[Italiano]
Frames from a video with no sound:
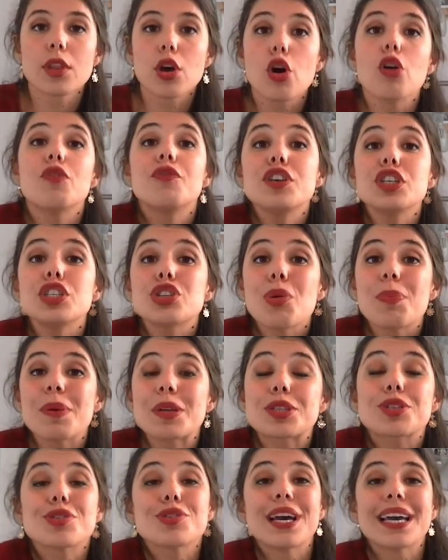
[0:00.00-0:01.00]
Ho visto
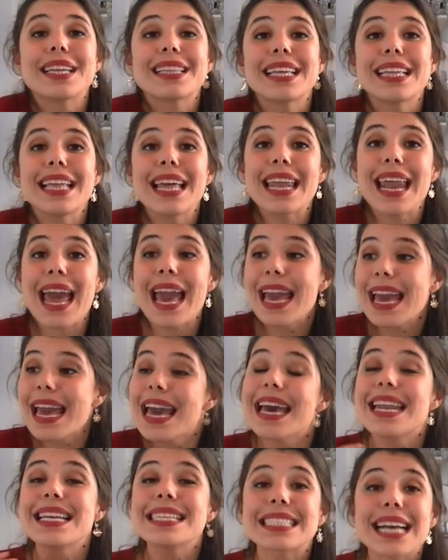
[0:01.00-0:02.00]
persone tenere
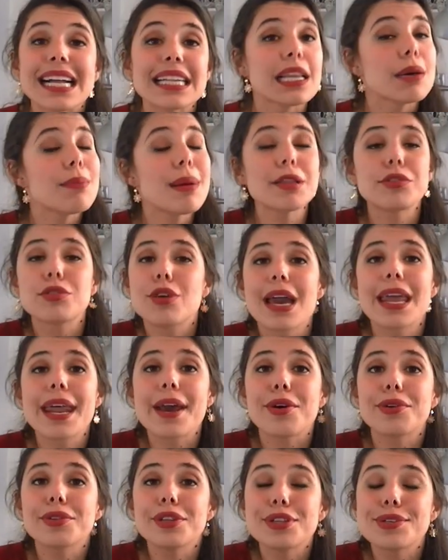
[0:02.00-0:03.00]
riscaldamento e aria
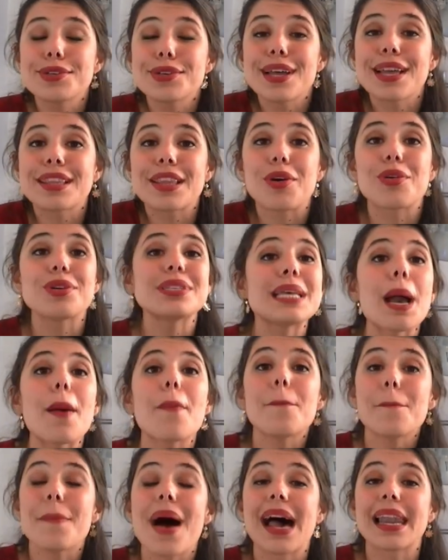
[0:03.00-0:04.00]
condizionata così a
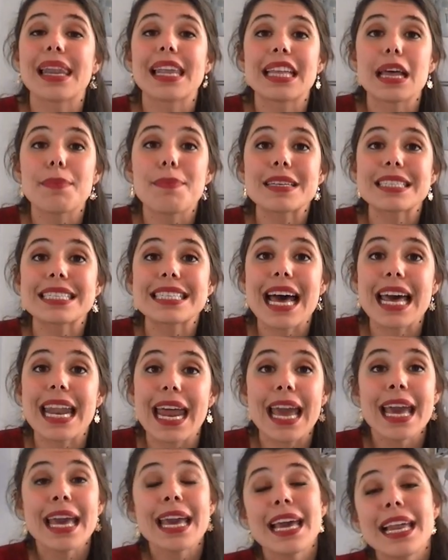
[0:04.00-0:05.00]
palla da
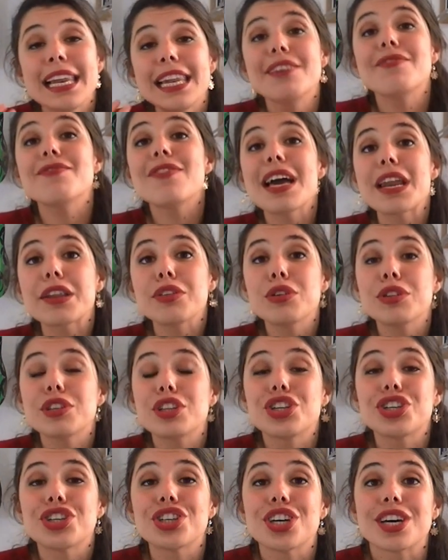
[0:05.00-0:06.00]
passare l'inverno in
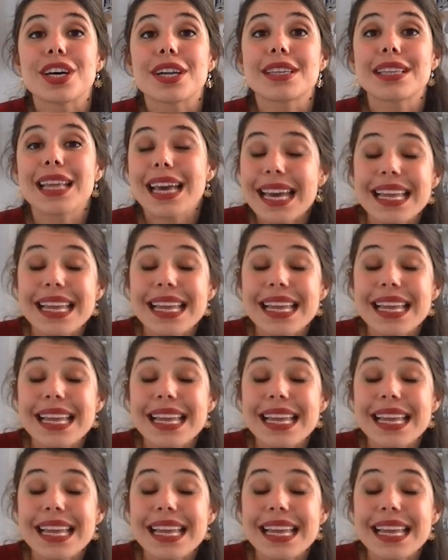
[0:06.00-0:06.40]
t-shirt e